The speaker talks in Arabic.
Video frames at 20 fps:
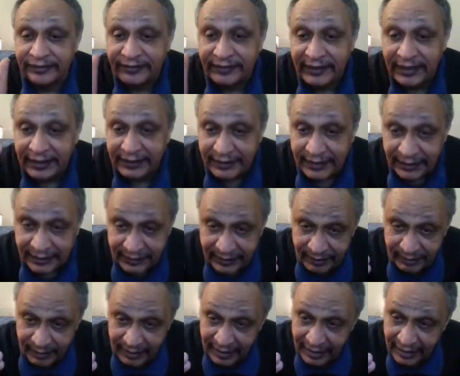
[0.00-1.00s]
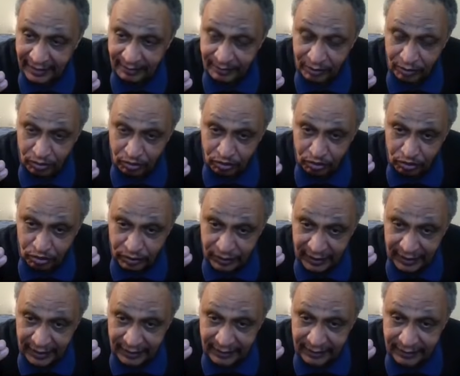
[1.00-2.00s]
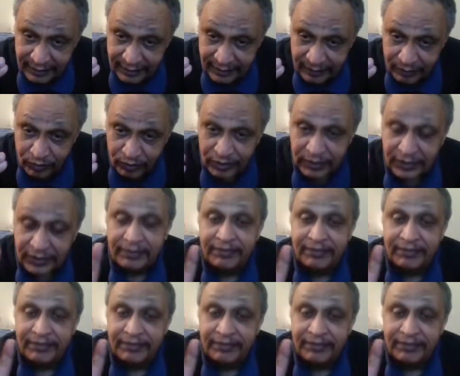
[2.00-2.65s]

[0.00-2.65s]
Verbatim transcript: الترتيب اللي أنا بقوله ده مهم